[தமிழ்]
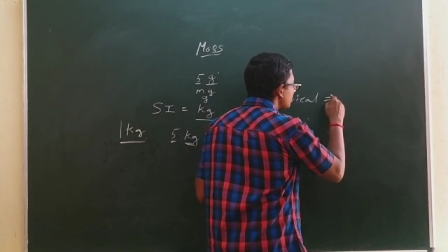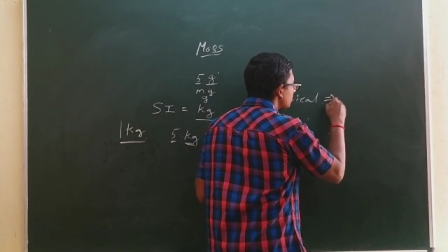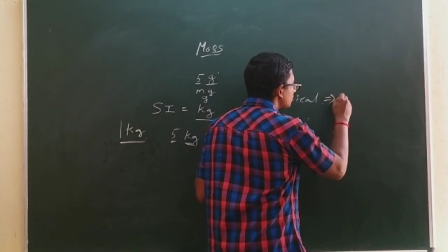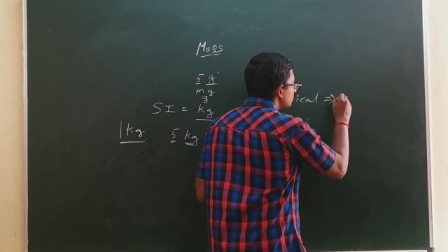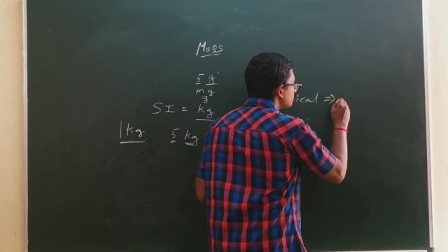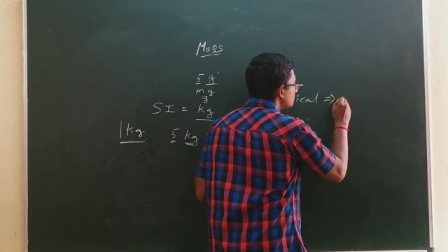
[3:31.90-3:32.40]

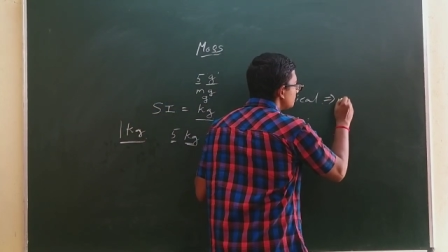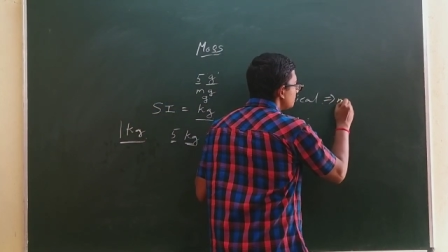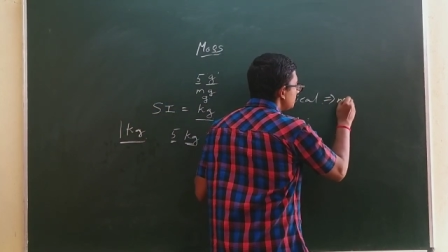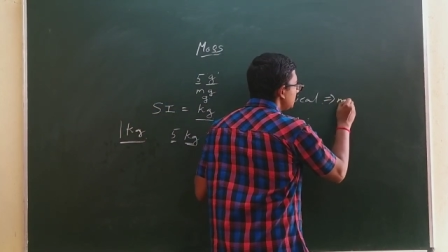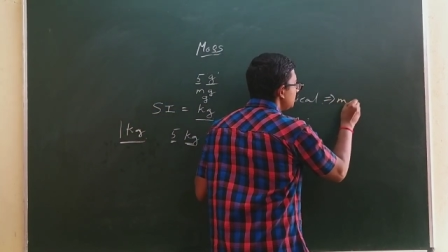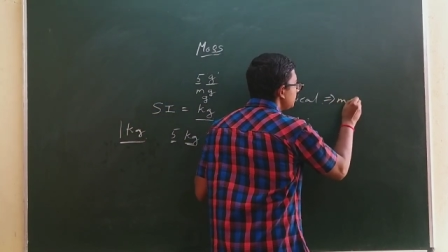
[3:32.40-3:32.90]
வரைக்கும்
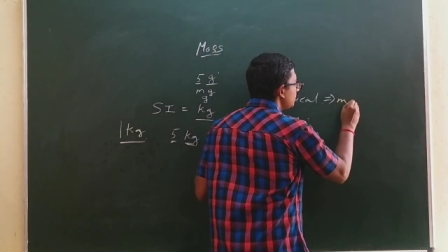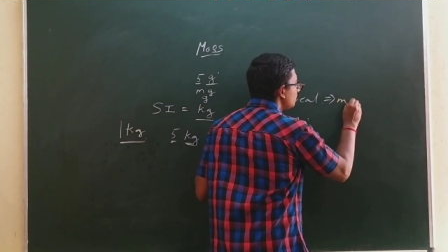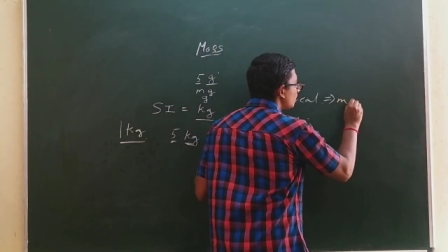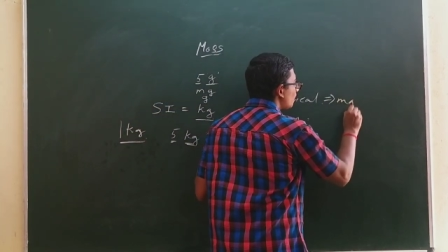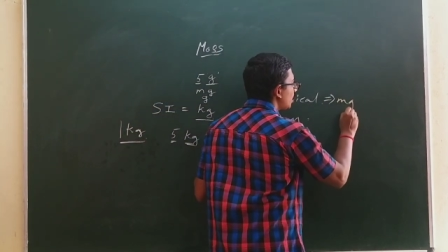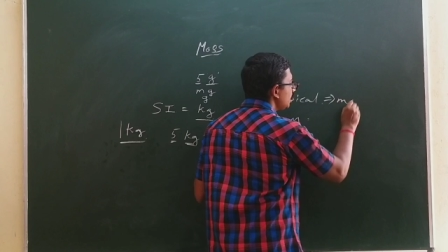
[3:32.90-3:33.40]

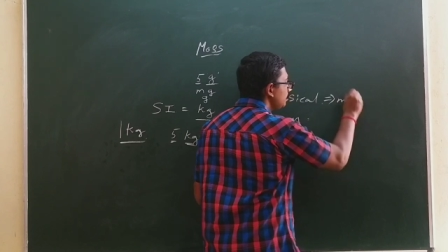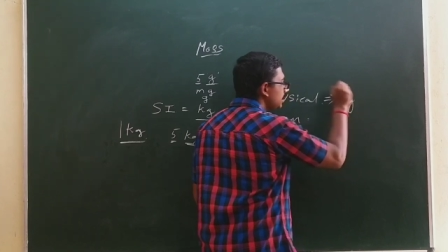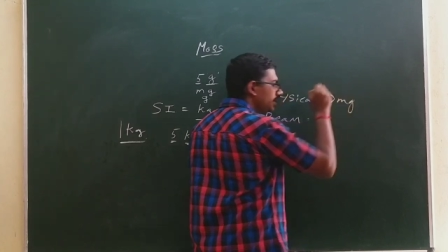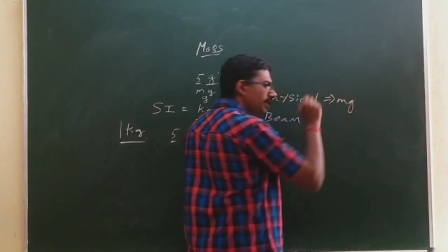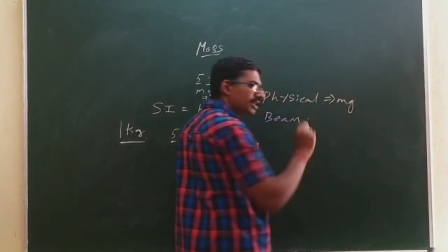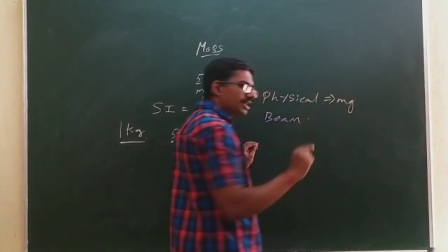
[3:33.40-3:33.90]
மினிமம் ஒன்
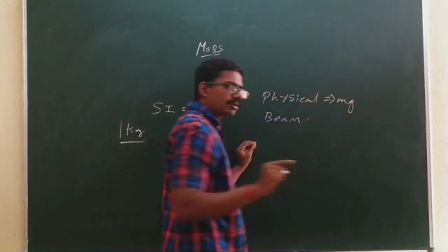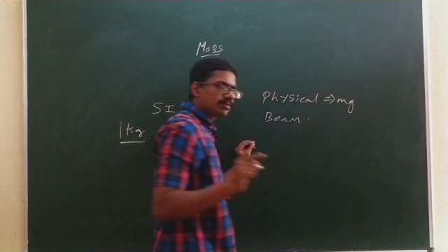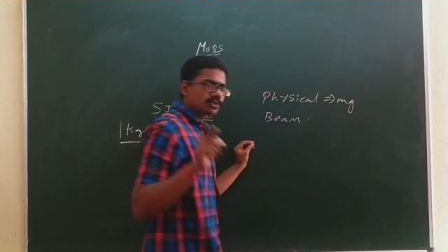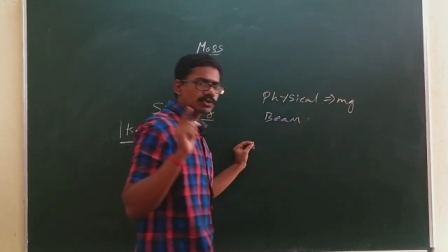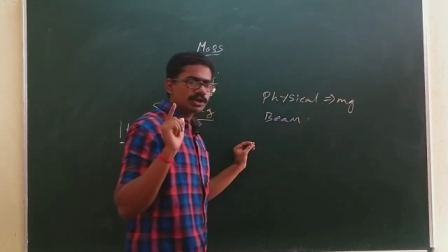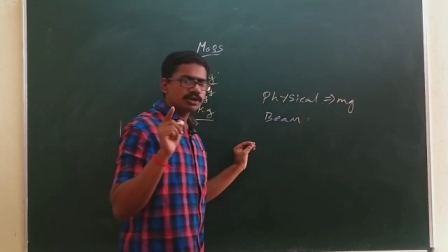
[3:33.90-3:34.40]

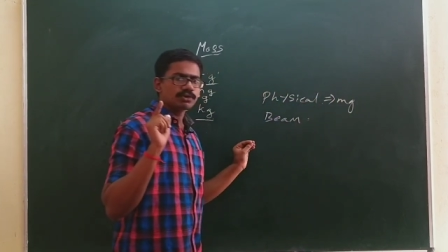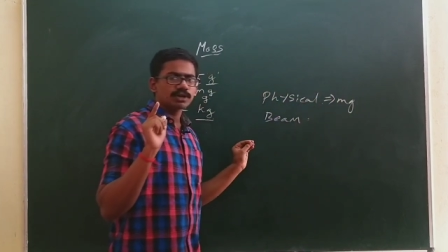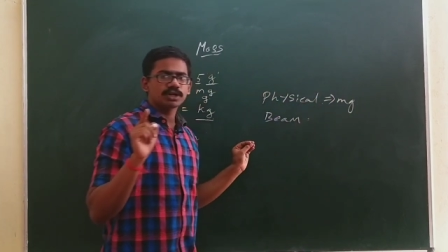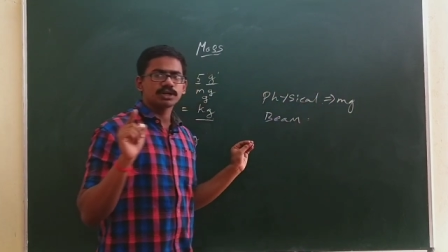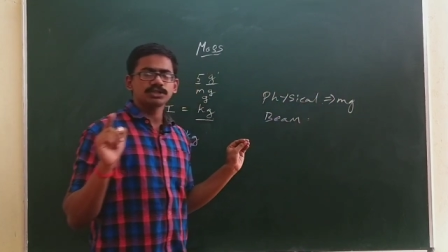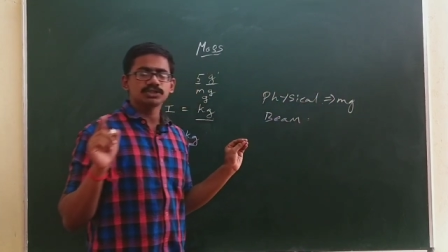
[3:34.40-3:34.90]
மில்லிகிராம் கூட
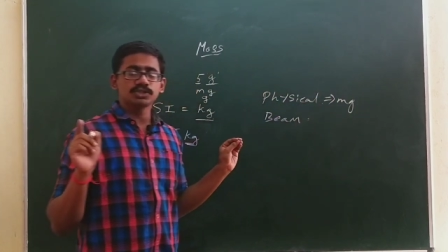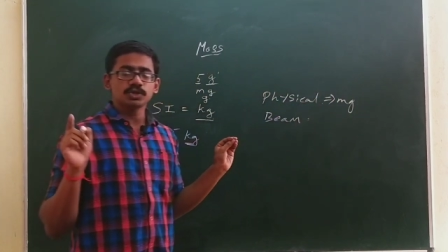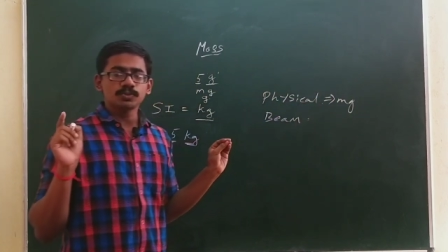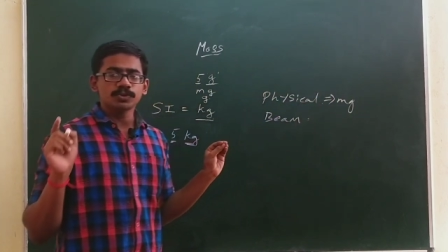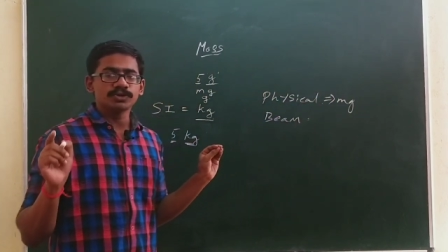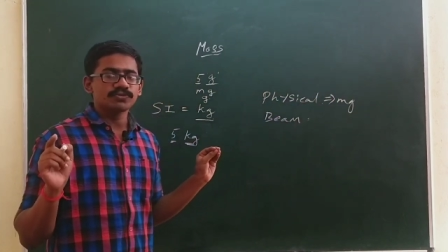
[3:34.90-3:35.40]
அவங்களால
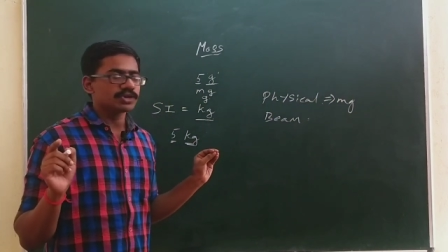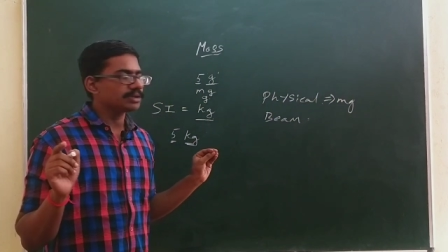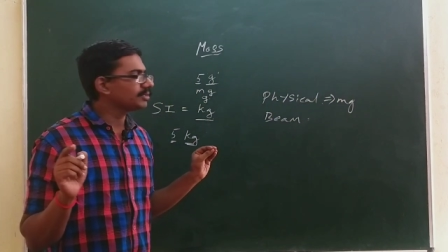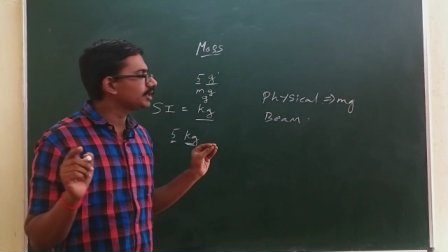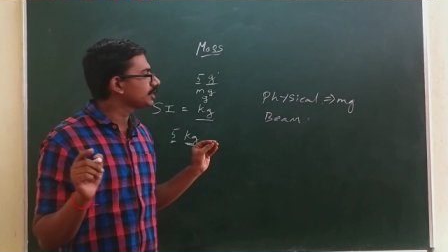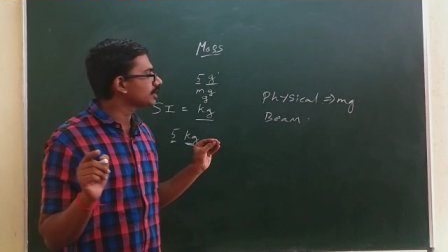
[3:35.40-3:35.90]
ஜீரோ பாயிண்ட் ஃபைவ்
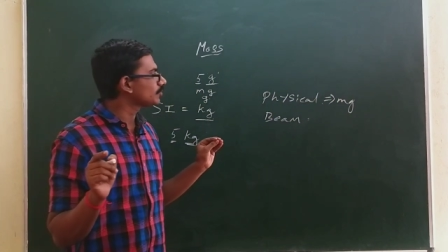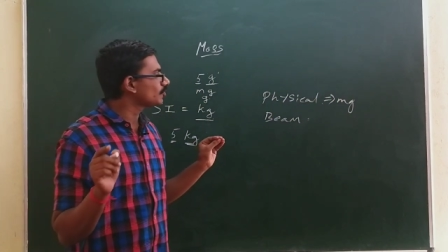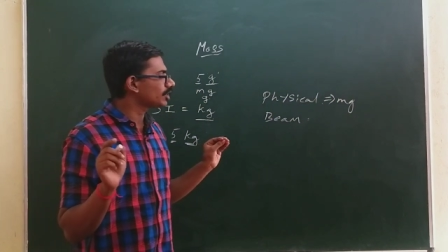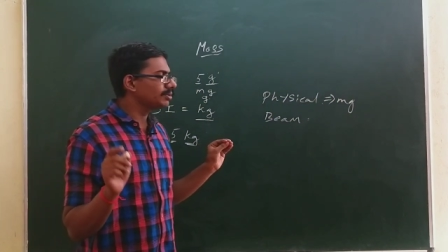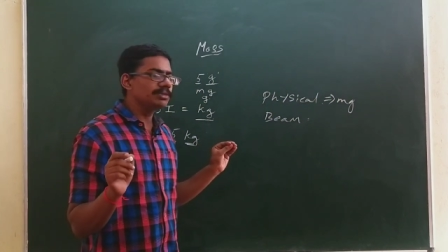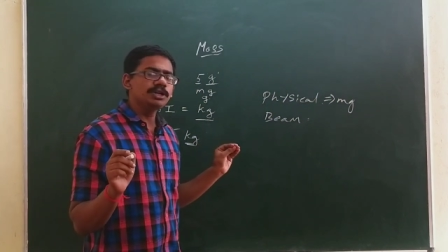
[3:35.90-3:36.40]
மில்லிகிராம்
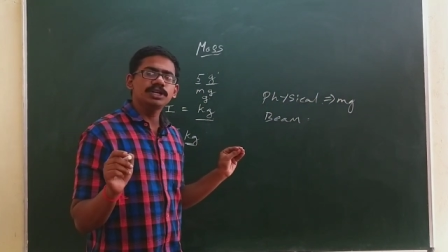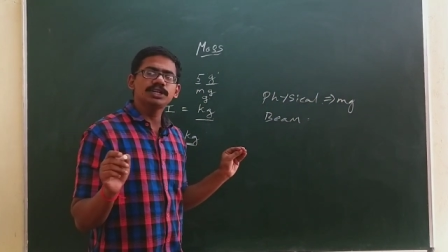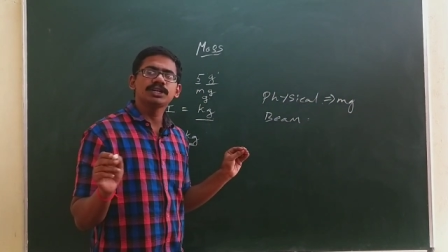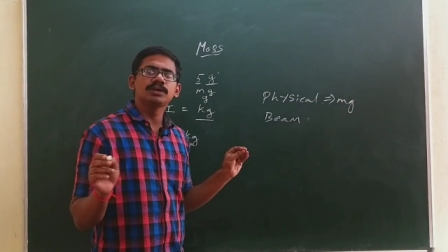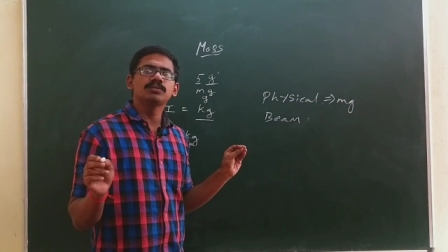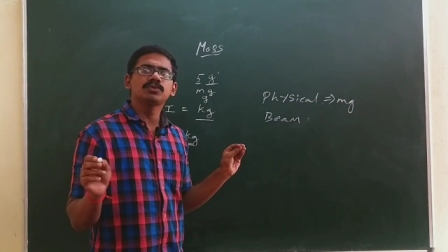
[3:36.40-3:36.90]
ஒன்
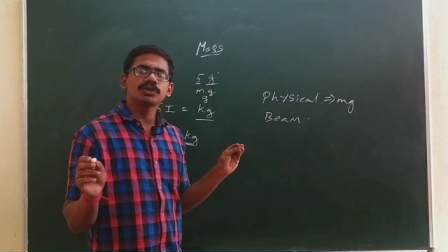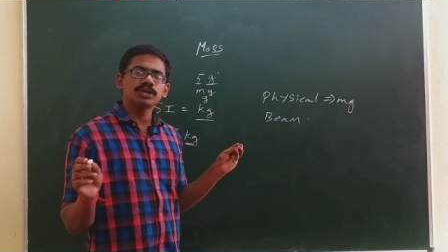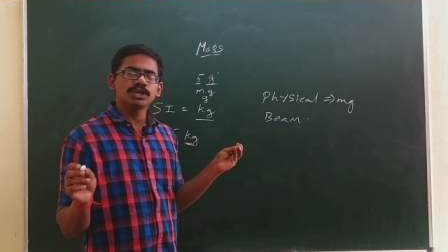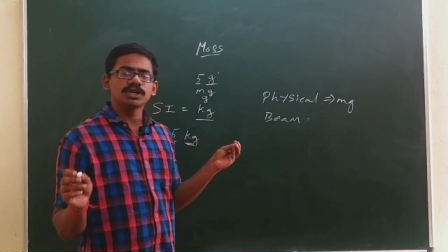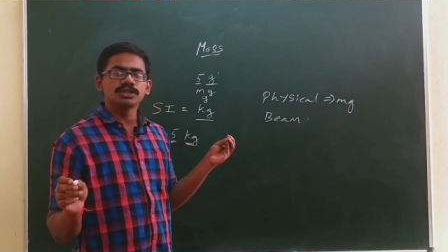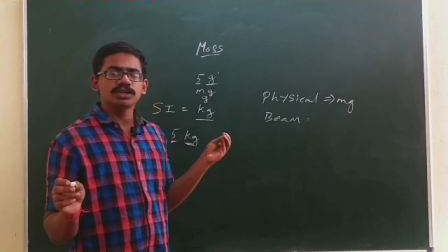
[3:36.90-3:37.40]
மில்லிகிராம் கூட
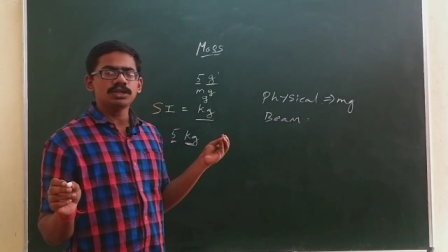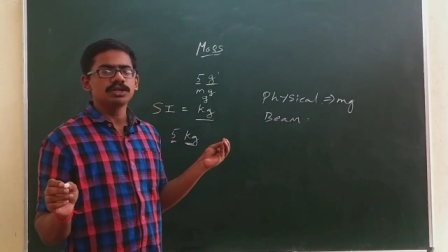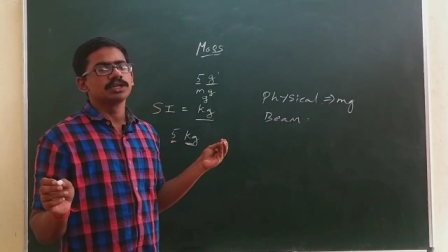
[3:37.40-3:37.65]
அந்த